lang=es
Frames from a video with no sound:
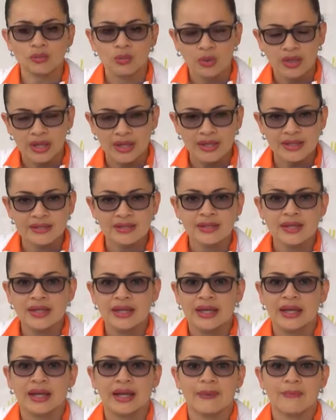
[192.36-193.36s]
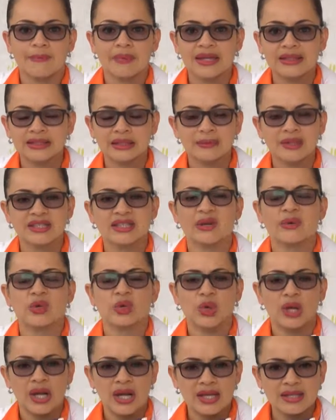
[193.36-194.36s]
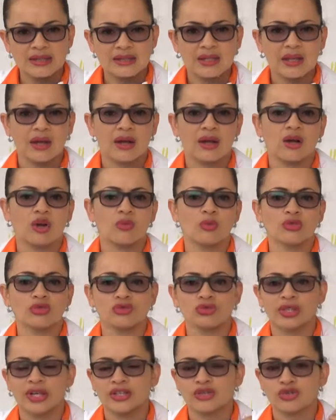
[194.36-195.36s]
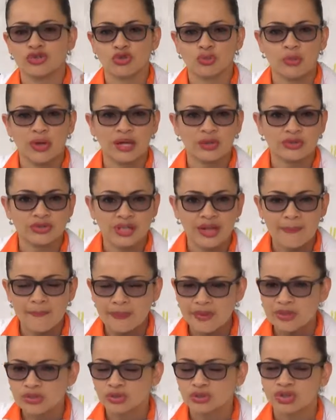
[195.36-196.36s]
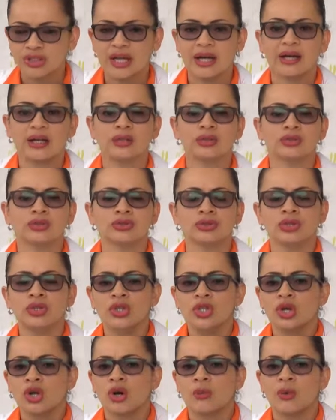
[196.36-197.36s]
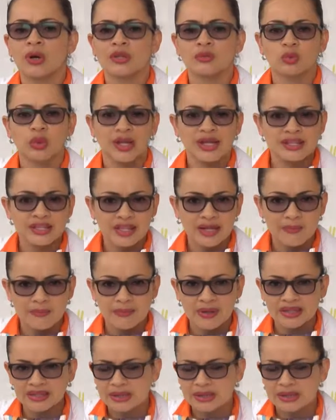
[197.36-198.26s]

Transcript: las mujeres eran víctimas de violencia, cómo sus derechos humanos eran pisoteados, cómo las mujeres eran